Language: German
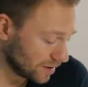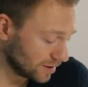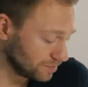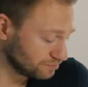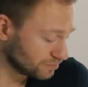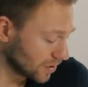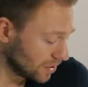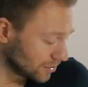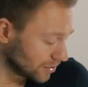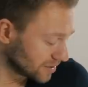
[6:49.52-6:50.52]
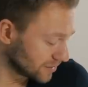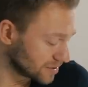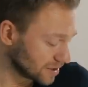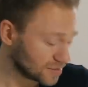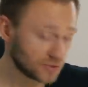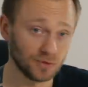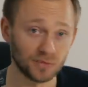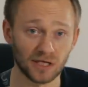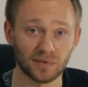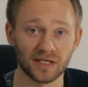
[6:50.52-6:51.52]
Ähm, ja, ansonsten gibt es zu
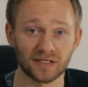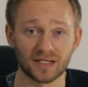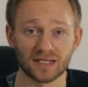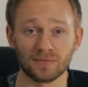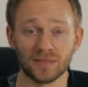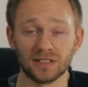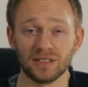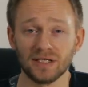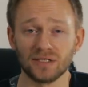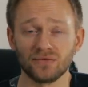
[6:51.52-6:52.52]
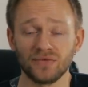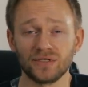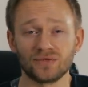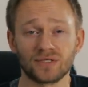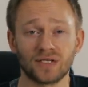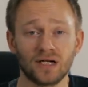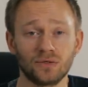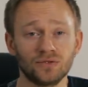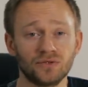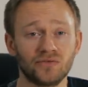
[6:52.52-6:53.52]
dem Thema jetzt erstmal nicht so viel zu sagen
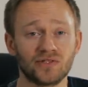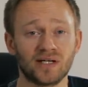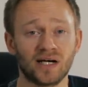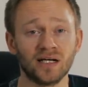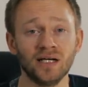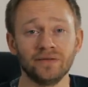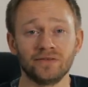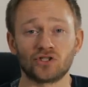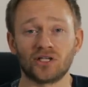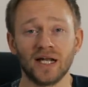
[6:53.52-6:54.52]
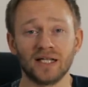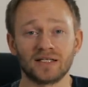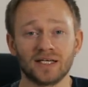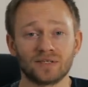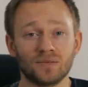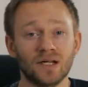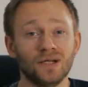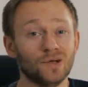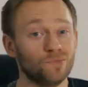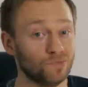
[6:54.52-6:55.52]
und ich würde sagen, wir starten jetzt erstmal
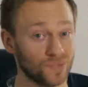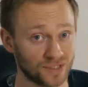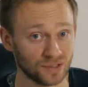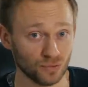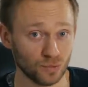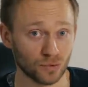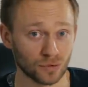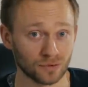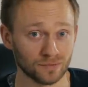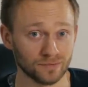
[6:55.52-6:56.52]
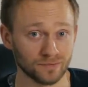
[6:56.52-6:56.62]
mit den Übungen.